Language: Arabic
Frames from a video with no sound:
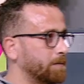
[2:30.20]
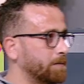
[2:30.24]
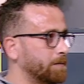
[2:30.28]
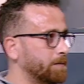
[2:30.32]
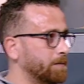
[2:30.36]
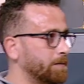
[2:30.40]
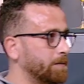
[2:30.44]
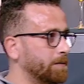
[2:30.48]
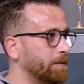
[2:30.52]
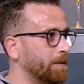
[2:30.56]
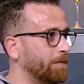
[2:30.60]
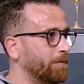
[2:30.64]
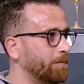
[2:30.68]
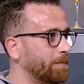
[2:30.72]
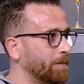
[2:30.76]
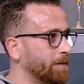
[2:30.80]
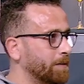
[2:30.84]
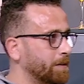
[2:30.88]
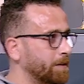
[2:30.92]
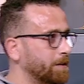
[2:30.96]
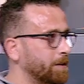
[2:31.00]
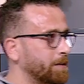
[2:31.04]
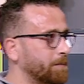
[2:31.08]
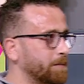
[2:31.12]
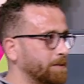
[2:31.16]
اه ده في
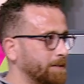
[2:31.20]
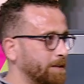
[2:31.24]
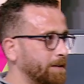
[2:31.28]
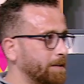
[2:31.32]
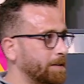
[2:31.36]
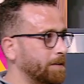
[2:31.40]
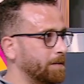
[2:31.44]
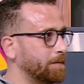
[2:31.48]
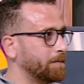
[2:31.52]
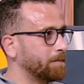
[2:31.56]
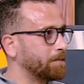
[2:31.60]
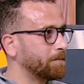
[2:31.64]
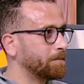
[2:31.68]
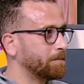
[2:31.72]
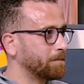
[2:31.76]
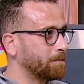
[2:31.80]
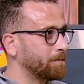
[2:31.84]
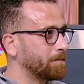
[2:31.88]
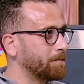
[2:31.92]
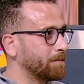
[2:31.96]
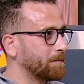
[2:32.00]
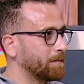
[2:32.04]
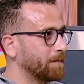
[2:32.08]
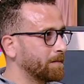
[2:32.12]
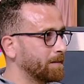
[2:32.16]
منطقه البساتين
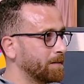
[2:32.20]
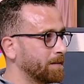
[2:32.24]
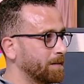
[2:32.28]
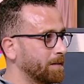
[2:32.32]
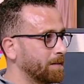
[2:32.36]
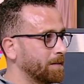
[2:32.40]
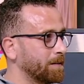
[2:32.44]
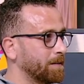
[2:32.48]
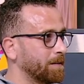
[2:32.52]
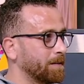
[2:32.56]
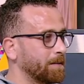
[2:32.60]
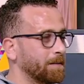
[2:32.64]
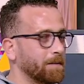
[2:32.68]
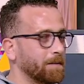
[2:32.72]
اه هي الكاميرا